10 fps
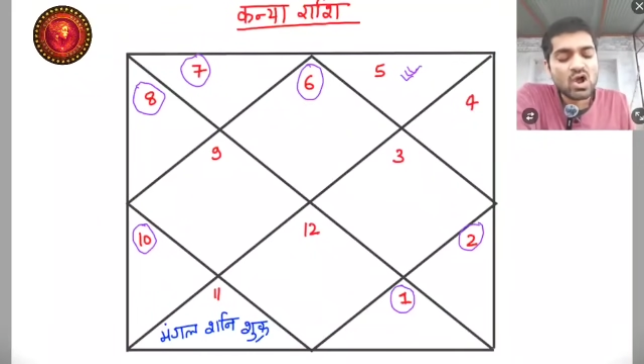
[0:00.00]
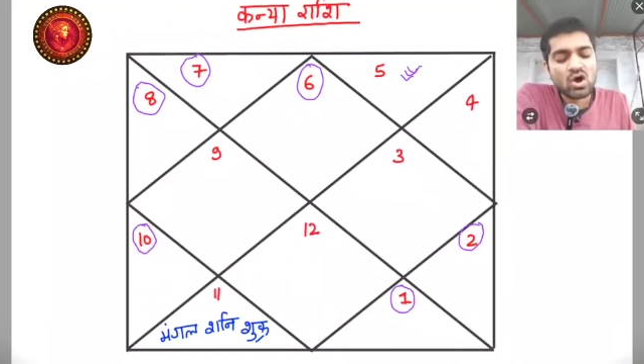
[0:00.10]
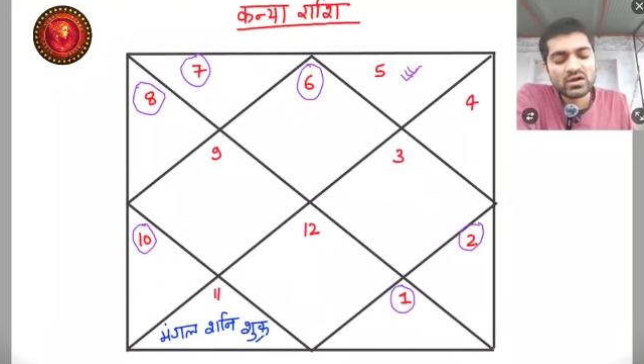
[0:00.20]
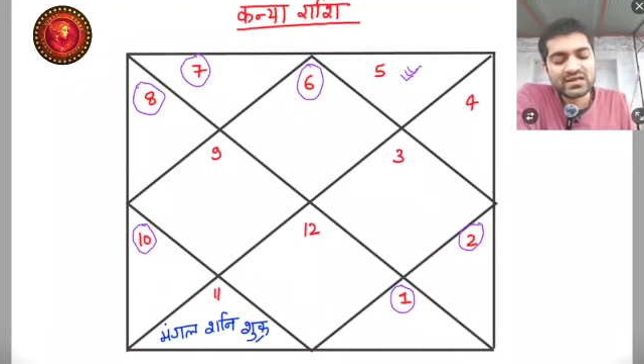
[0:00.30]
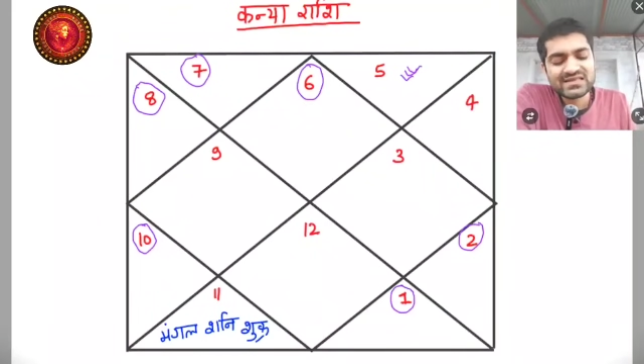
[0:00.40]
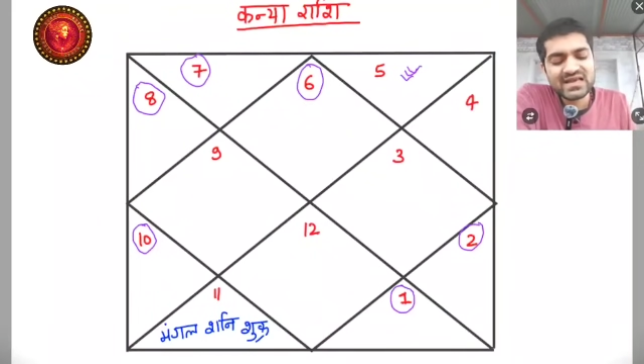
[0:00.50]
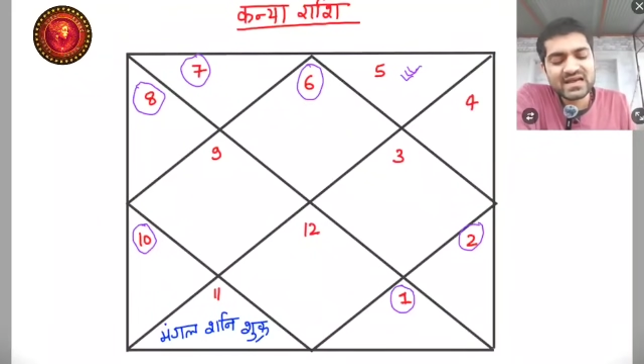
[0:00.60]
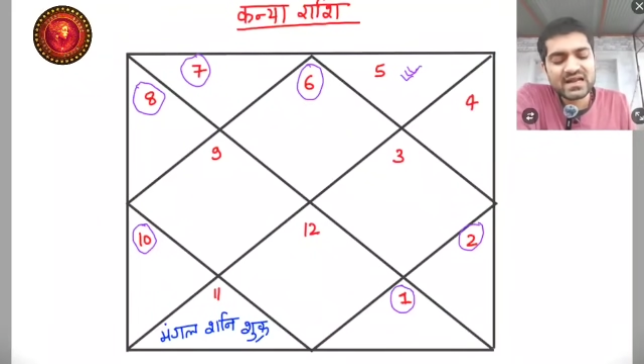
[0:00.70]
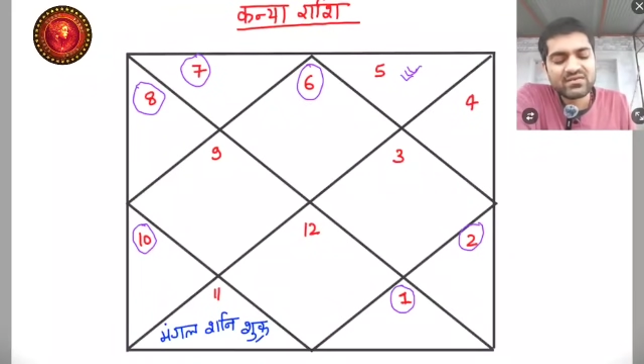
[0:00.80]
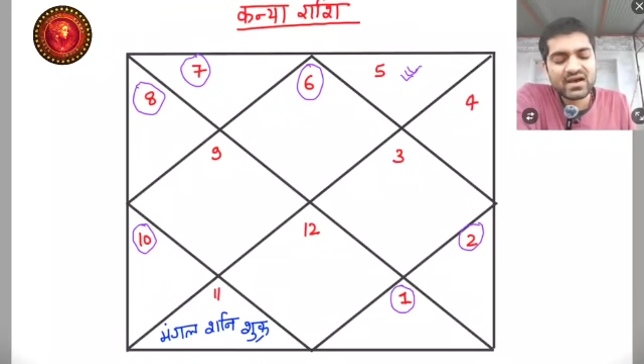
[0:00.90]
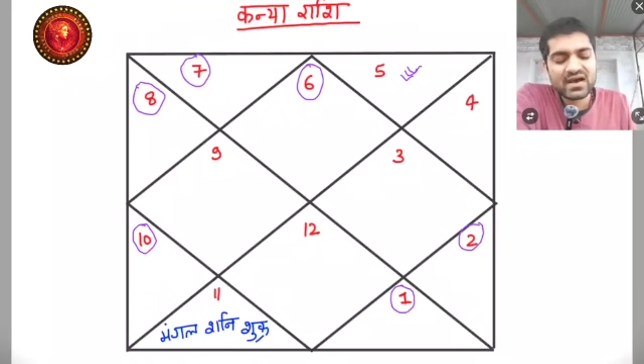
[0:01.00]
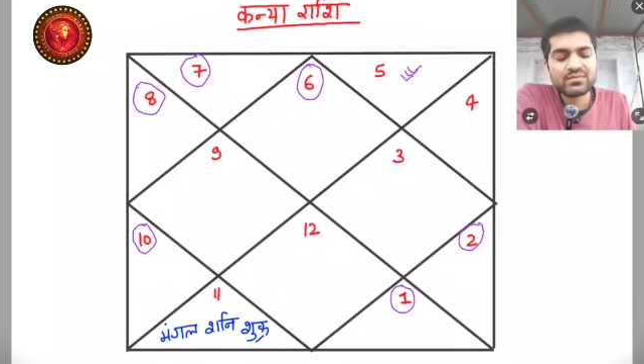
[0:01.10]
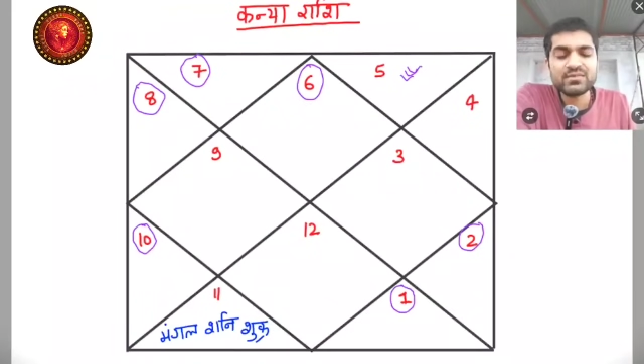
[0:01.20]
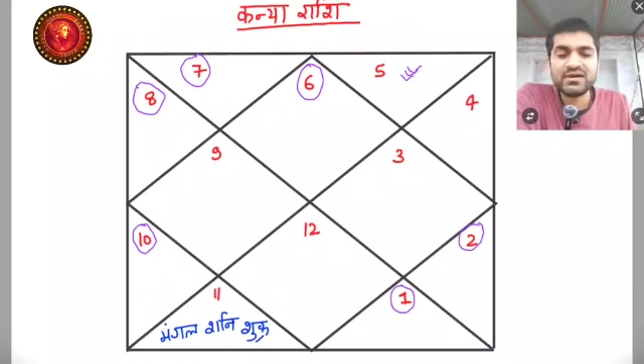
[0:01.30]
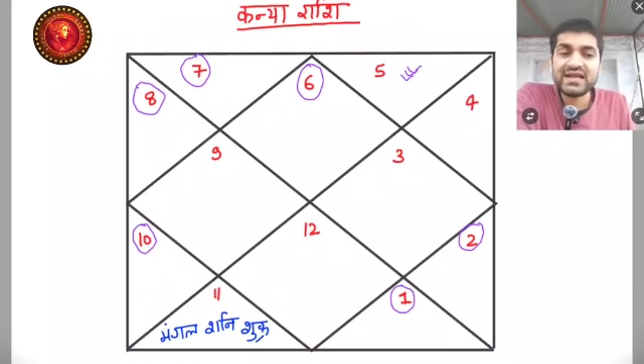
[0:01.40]
और इसके अलावा
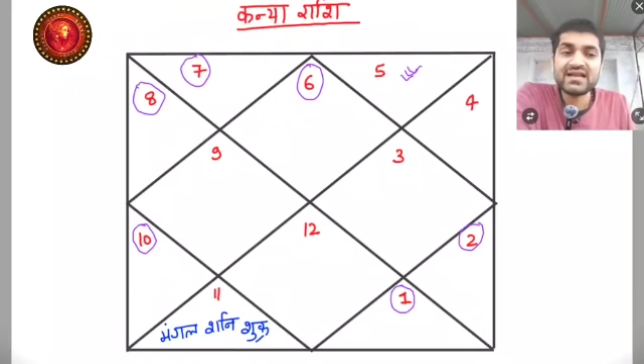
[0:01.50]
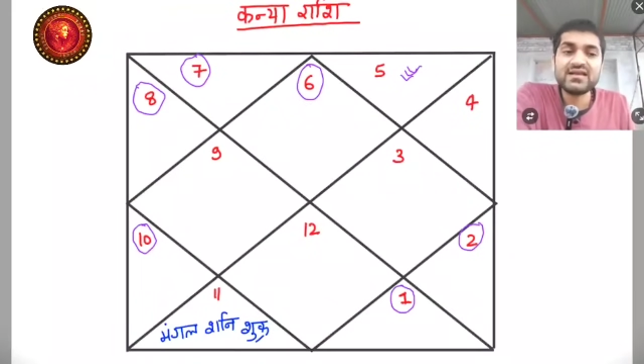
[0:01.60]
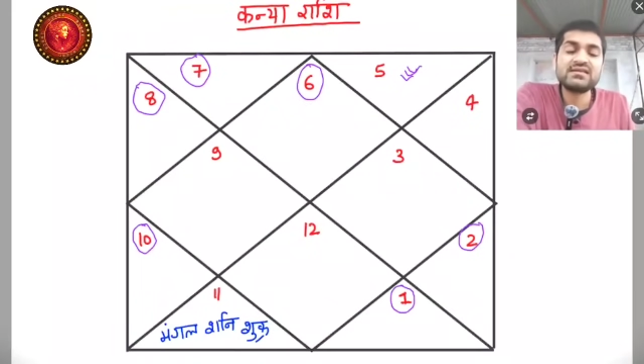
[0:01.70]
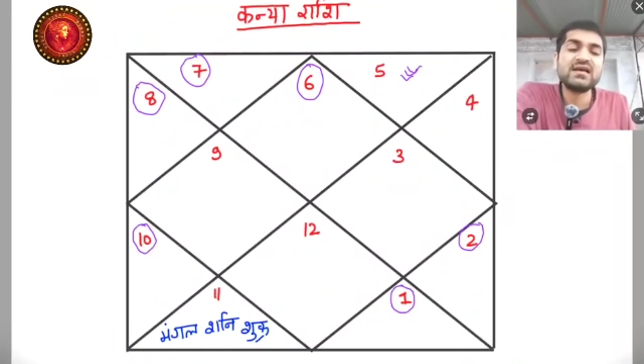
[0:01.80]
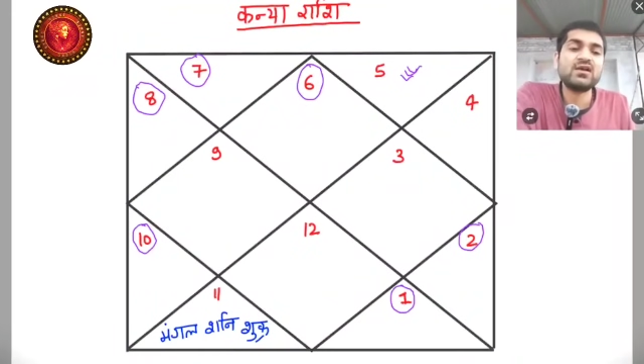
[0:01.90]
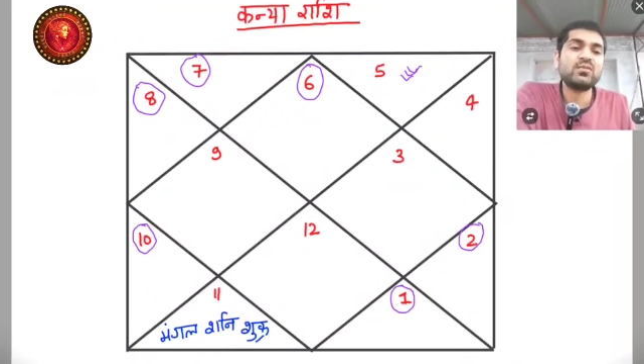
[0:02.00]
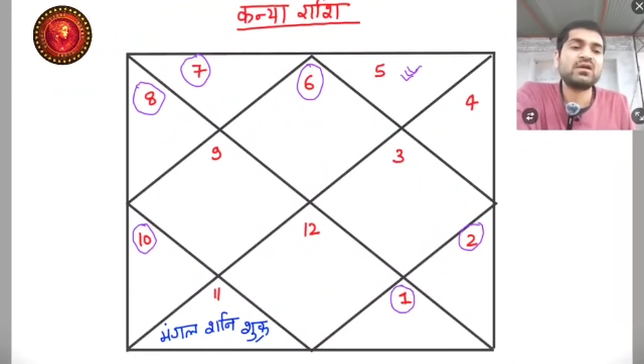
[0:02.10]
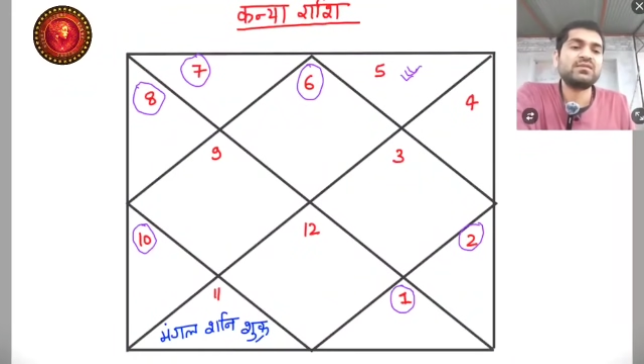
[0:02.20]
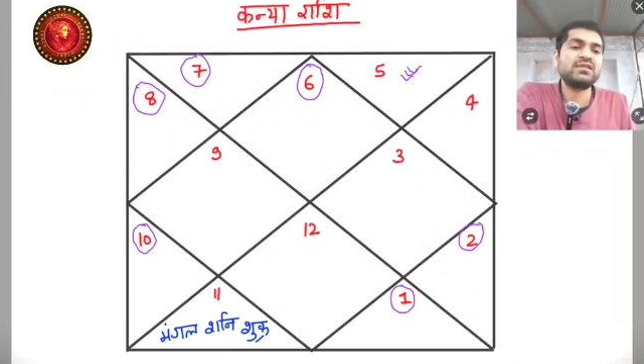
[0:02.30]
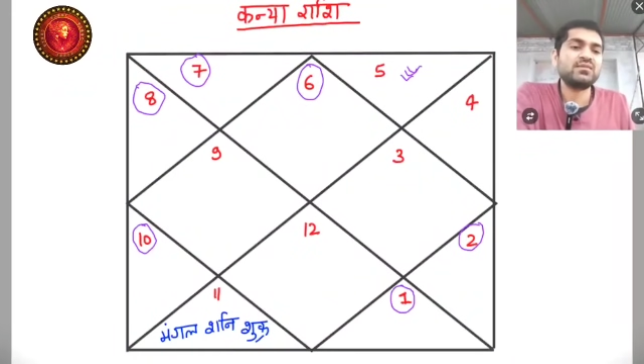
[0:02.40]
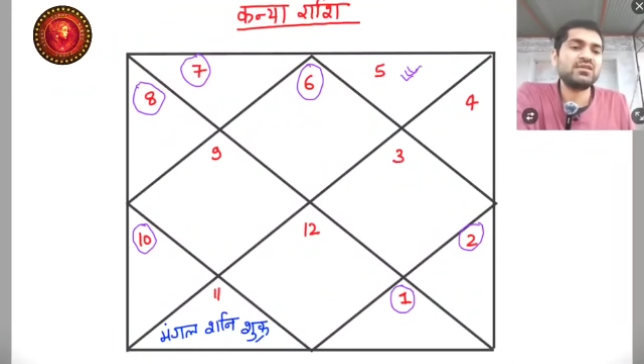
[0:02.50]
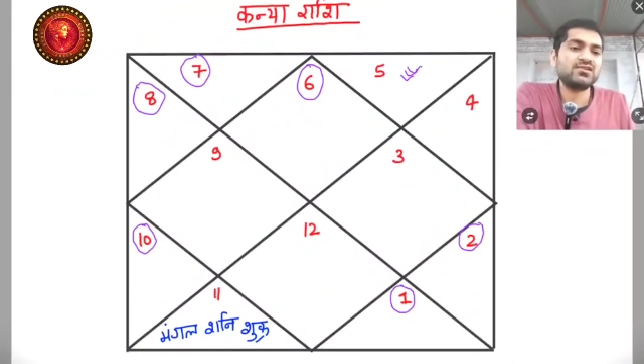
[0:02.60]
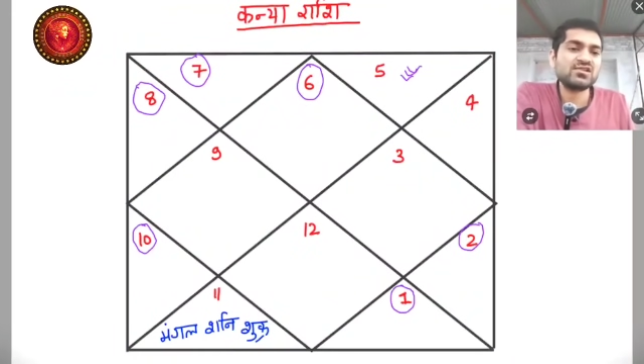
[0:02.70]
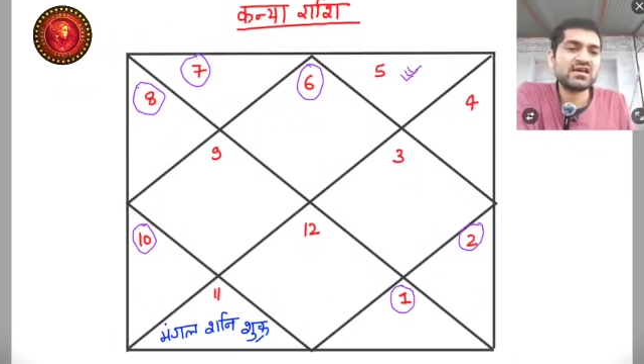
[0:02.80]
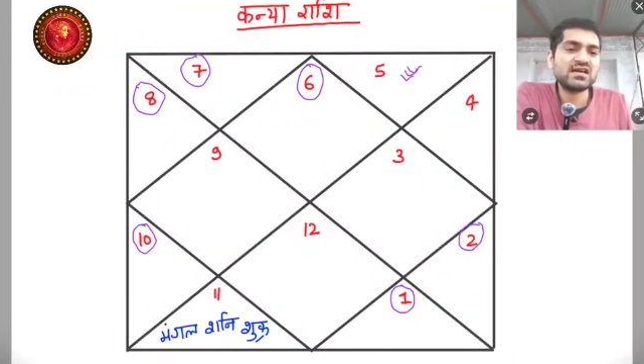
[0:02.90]
आप डेली किसी हनुमान मंदिर में
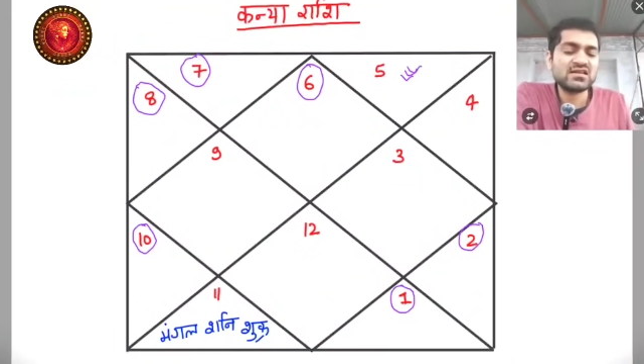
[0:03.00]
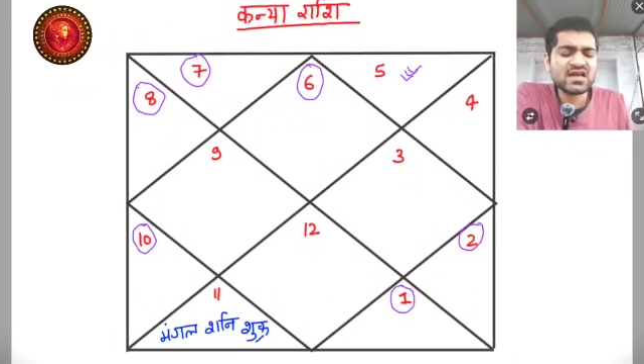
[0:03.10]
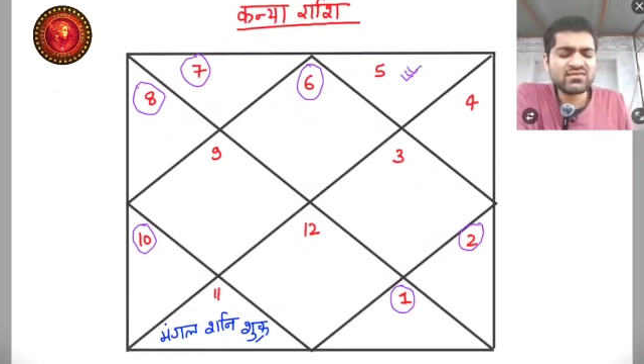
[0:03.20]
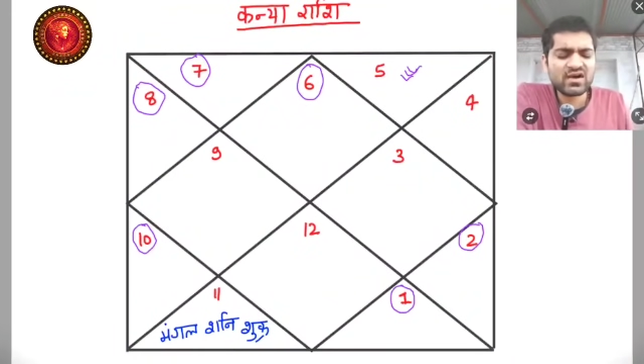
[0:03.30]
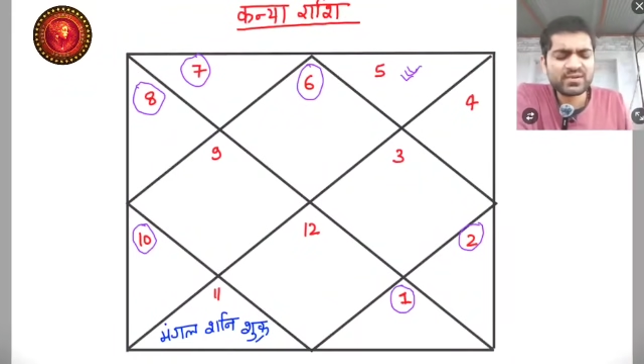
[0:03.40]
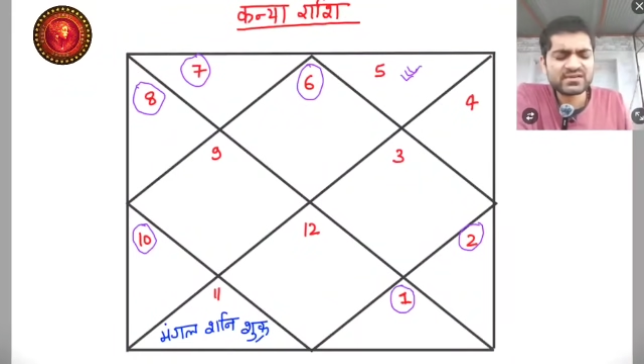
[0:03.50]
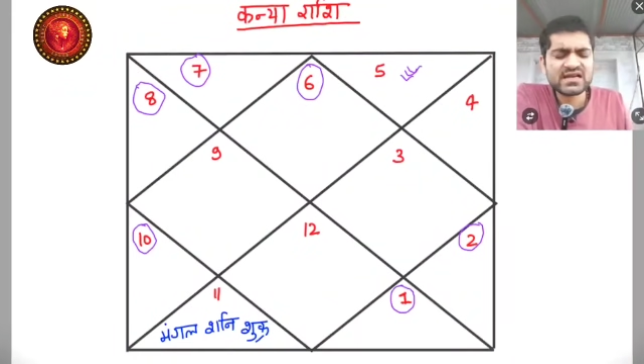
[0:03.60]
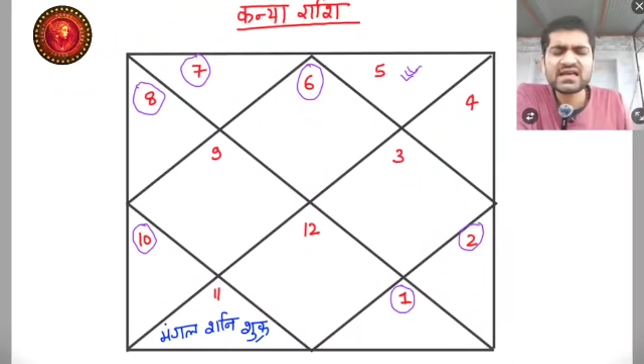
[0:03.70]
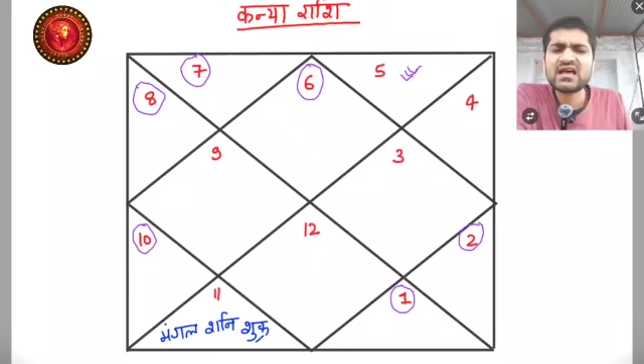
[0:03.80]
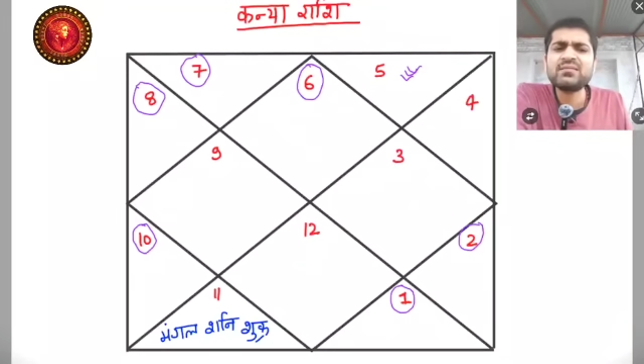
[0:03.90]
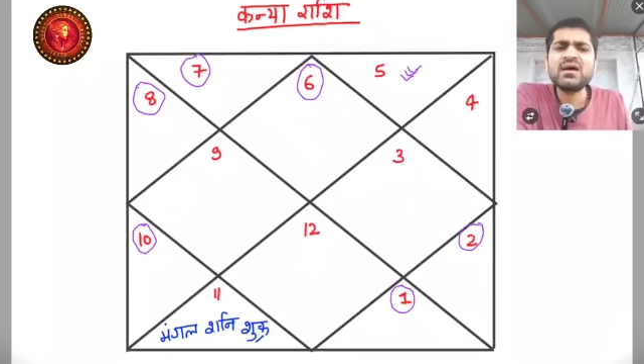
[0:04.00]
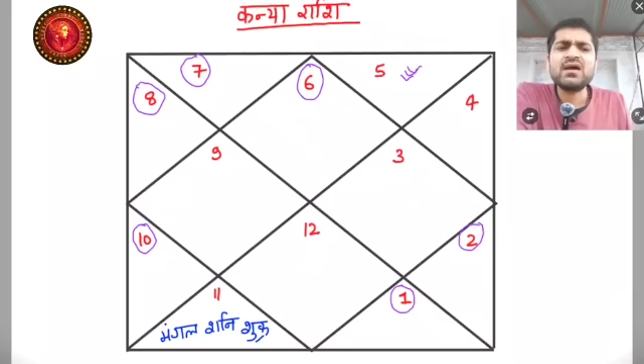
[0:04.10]
दर्शन करने जाएँ वहाँ पर जाके आप